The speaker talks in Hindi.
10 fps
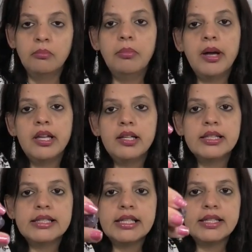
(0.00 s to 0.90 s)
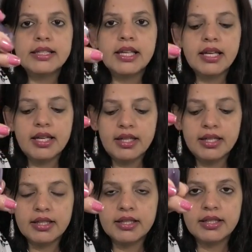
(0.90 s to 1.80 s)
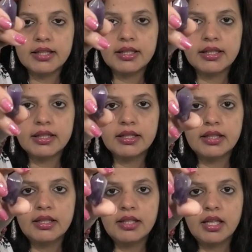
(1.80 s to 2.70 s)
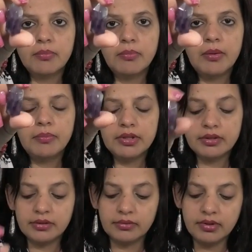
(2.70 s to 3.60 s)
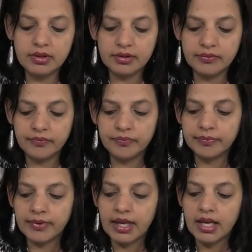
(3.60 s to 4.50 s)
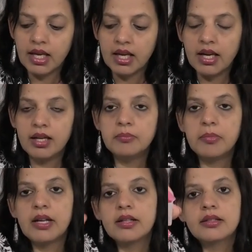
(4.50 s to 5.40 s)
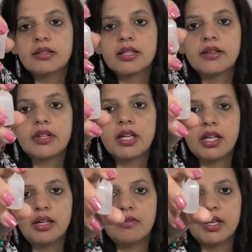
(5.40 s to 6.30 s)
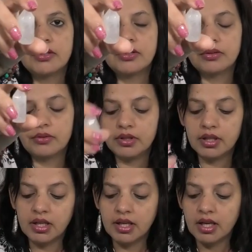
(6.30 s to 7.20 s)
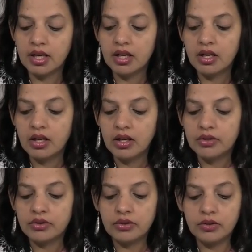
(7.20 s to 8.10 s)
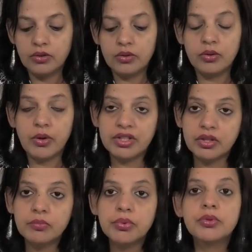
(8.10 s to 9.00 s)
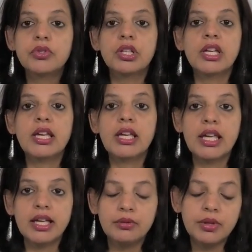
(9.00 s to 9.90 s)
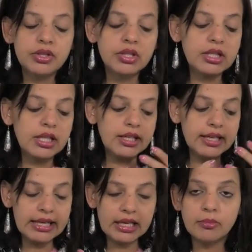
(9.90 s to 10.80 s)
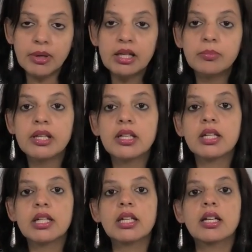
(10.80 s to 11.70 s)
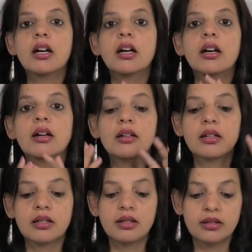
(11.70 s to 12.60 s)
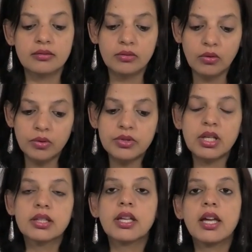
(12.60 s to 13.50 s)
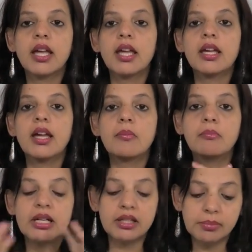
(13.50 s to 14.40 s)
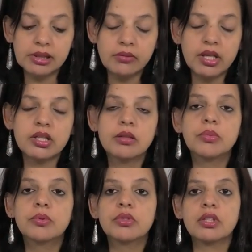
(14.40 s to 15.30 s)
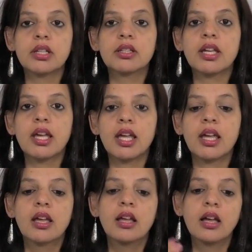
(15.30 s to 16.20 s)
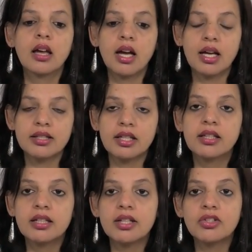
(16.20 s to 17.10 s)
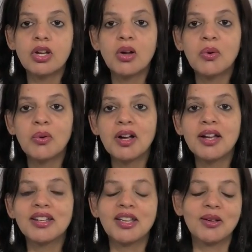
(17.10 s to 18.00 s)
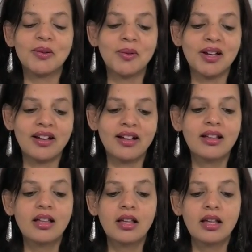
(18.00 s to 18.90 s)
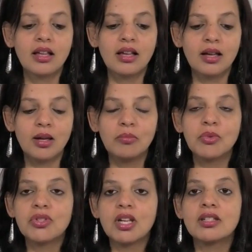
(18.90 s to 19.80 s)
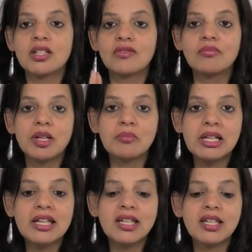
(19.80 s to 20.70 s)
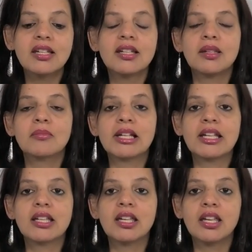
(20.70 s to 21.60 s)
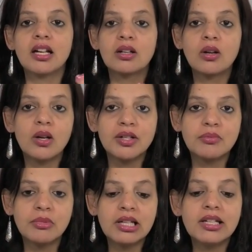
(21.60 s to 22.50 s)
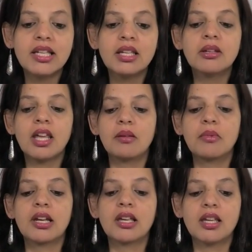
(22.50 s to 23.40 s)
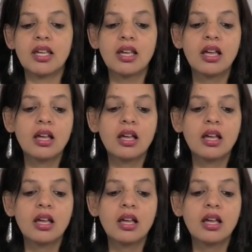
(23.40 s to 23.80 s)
पायल सिक्स है ये पर्पल स्टोन एंड पाल सेवन है ये वाइट स्टोन सो क्वेश्चन पूछिए एक क्वेश्चन के लिए एक पायल पिक करिएगा uh, हो सकता है आप मल्टीपल क्वेश्चन पूछ सकते हैं आज का दिन अच्छा होगा नहीं होगा uh, मुझे अचीवमेंट मिलेगी नहीं मिलेगी एक्नॉलेज मिलेगी नहीं मिलेगी